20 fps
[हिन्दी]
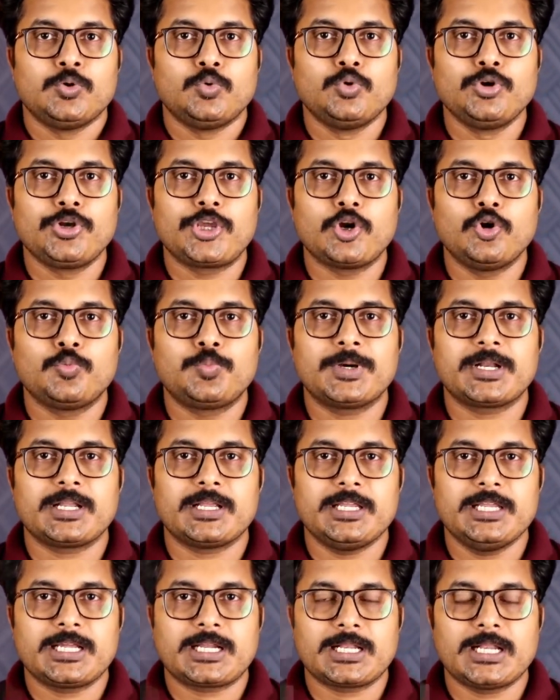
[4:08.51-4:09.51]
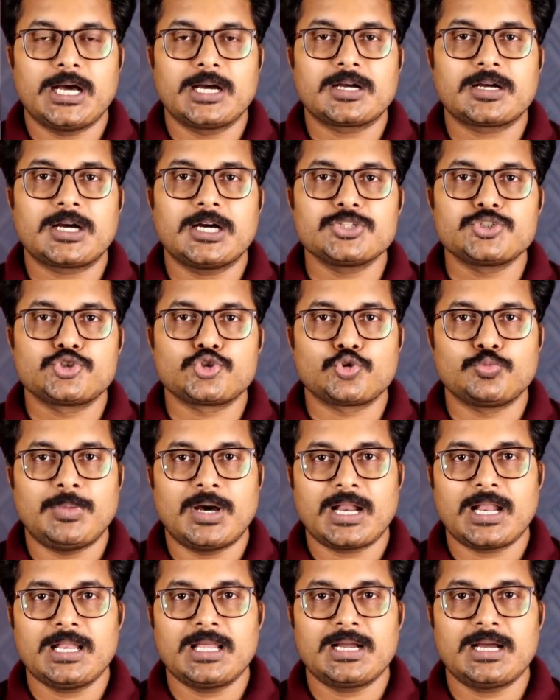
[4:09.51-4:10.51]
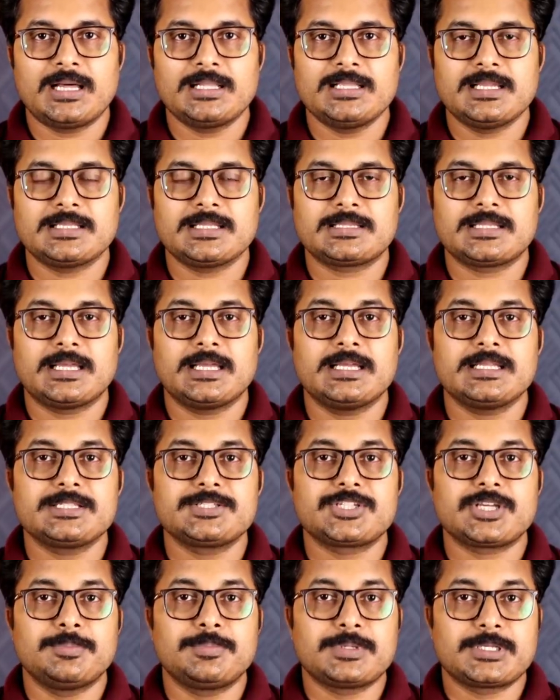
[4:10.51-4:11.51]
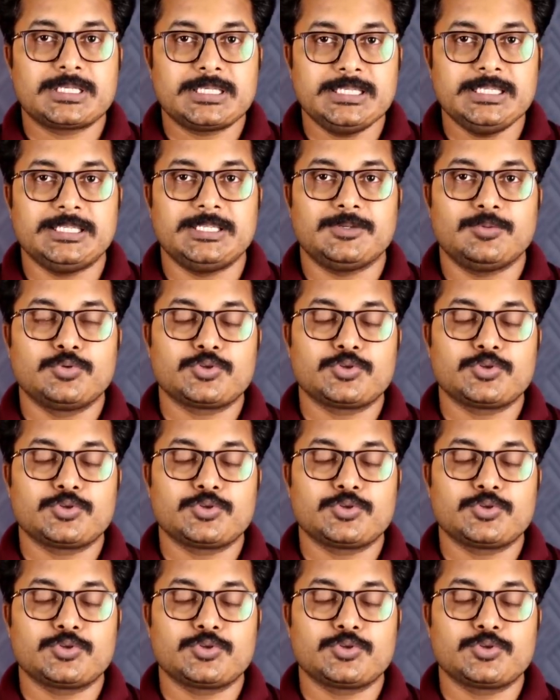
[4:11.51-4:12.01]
उनके ऊपर एक लाख का जुर्माना लगा दिया जाता है जबकि